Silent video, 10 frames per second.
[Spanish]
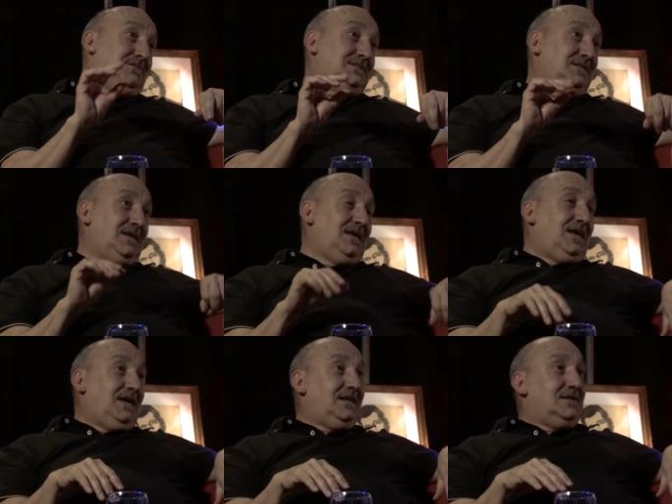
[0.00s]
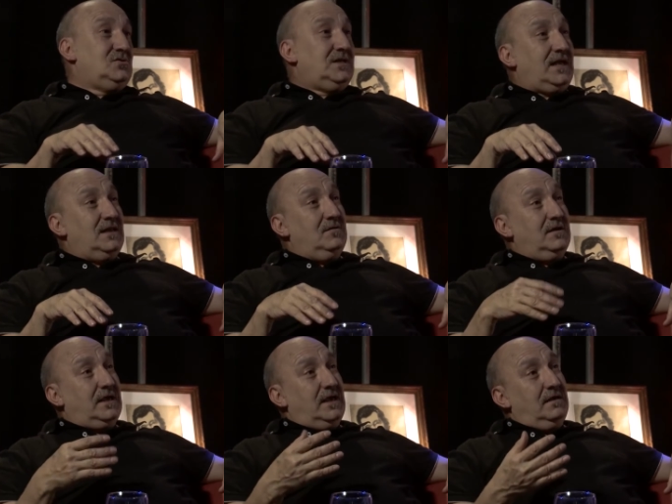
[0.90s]
así, y resulta que, lo,
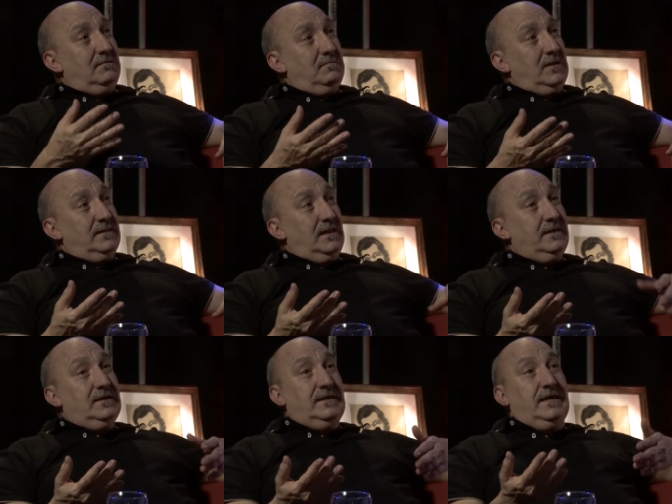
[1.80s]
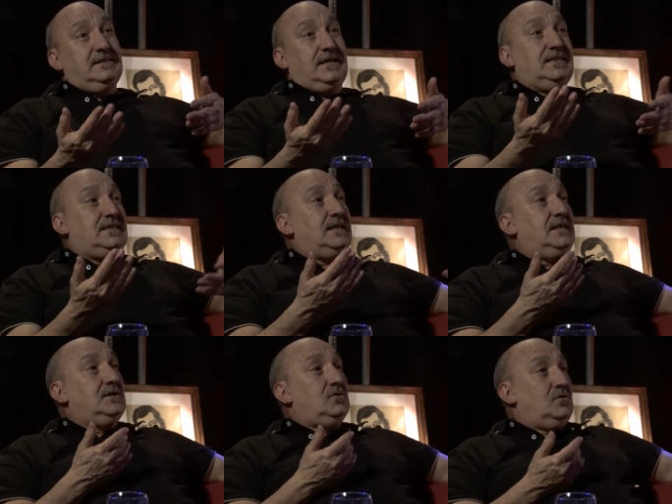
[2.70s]
que entra tan
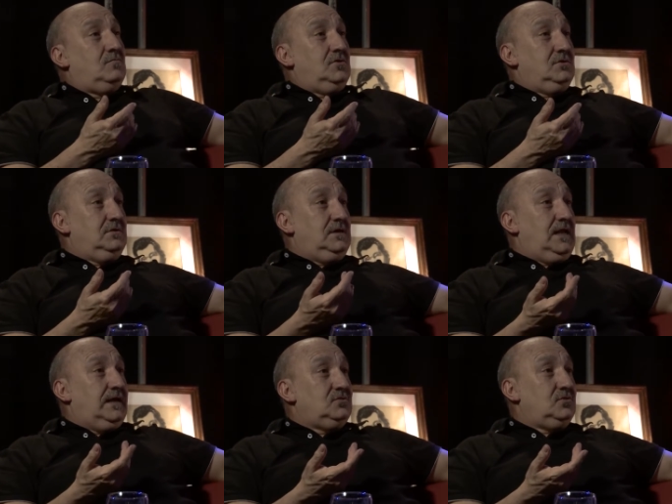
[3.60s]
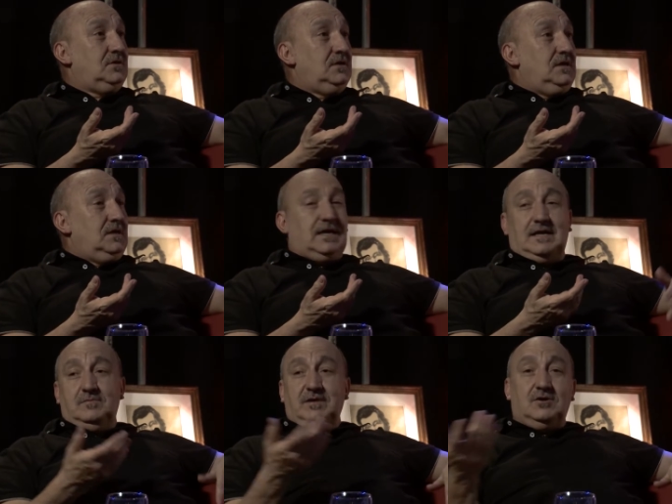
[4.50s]
incómodo el actor que a
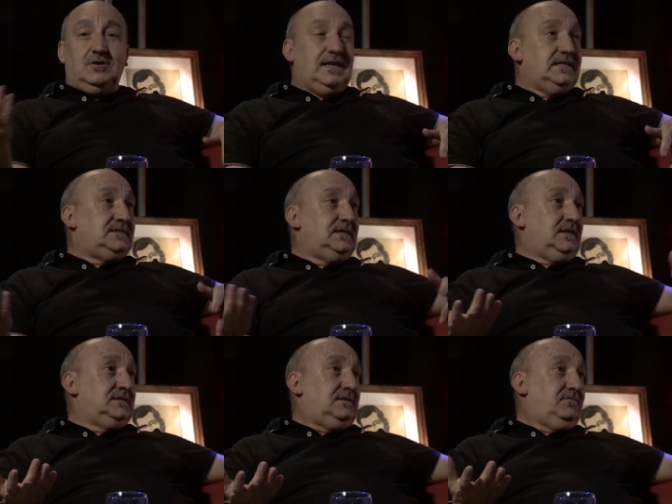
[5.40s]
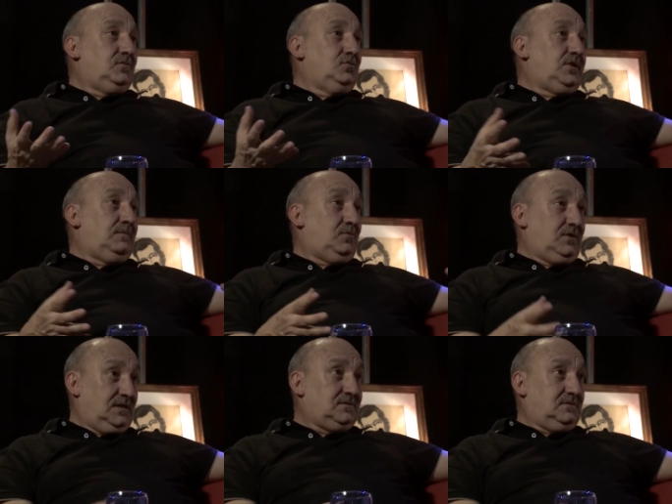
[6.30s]
lo mejor la escena se frustra por
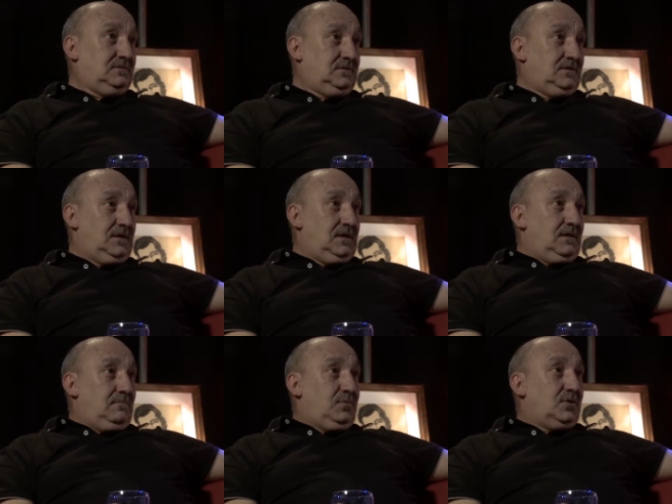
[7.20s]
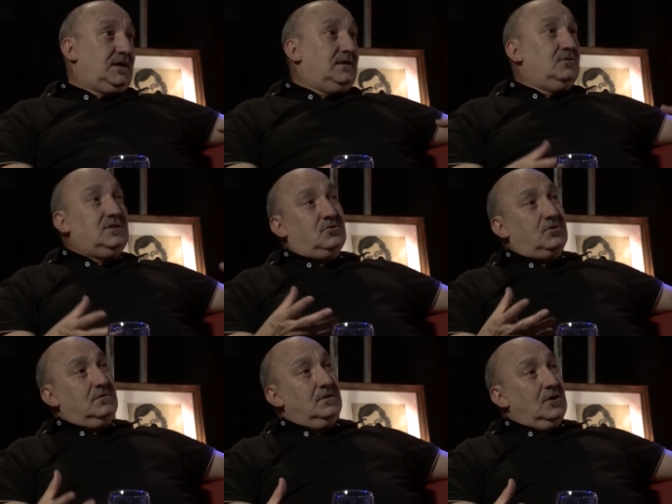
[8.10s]
eso, porque no
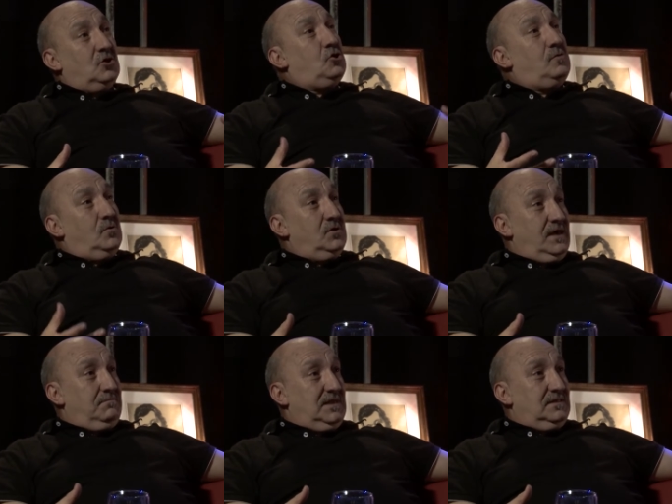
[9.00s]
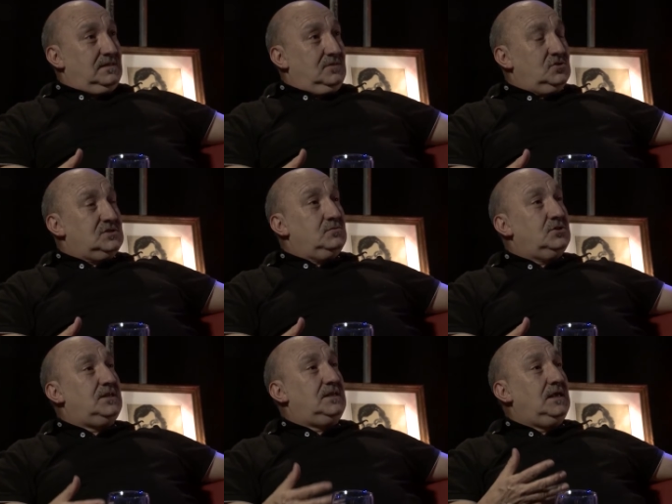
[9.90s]
entró cómodamente. Entonces vos
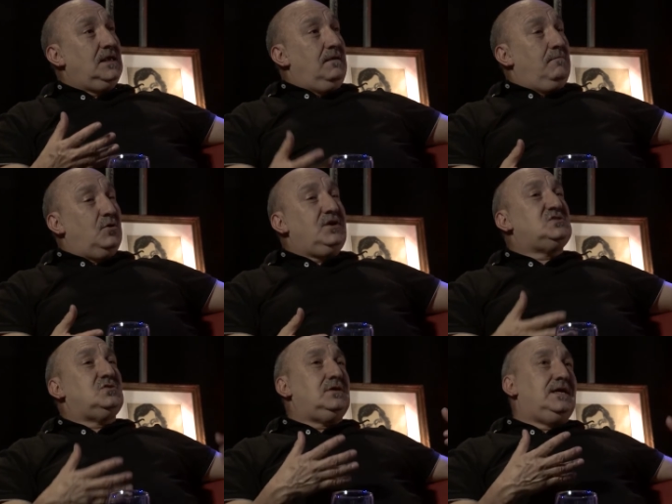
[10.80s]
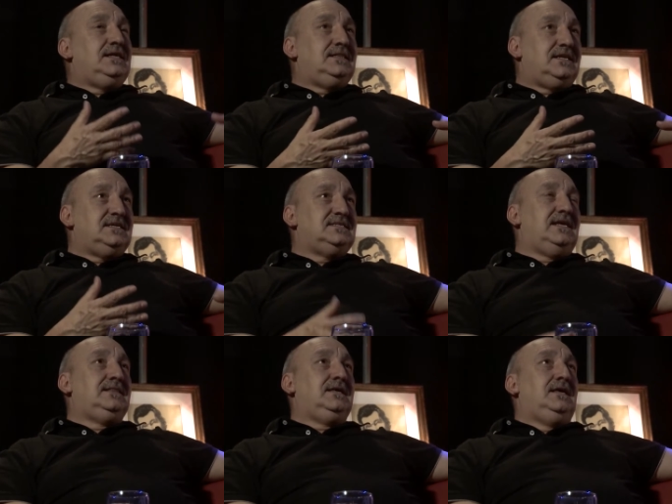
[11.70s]
tenés, por eso es
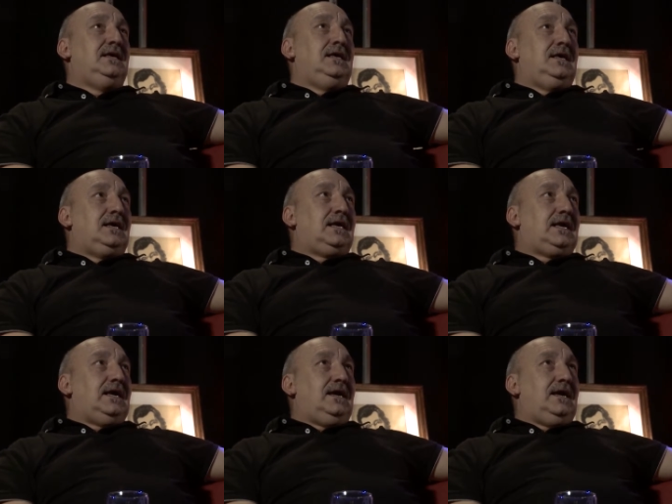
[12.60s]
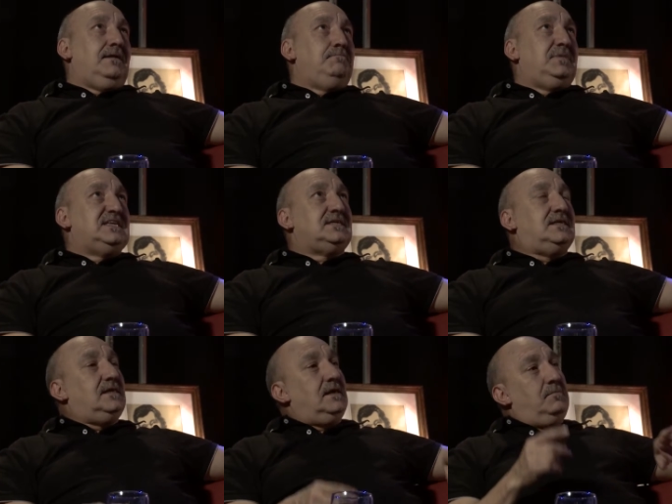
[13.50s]
interesante que empiece
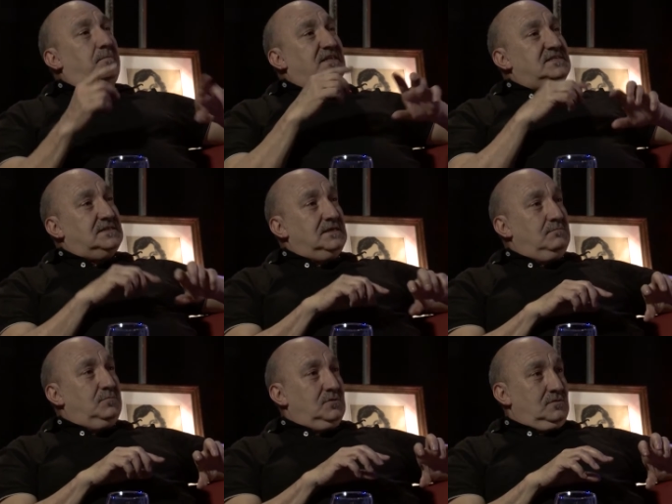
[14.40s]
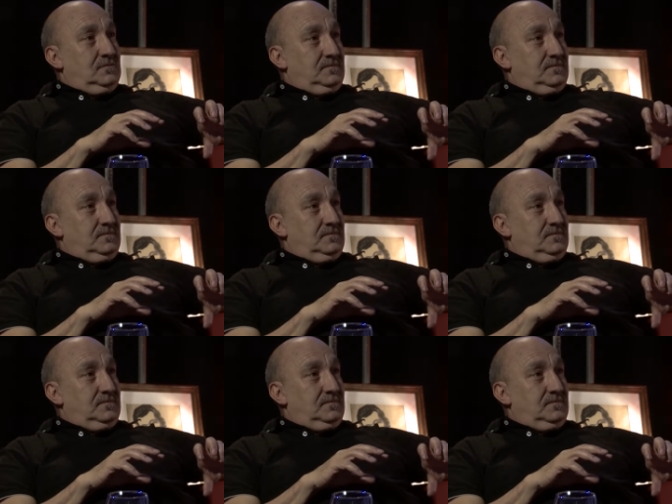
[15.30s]
desde el principio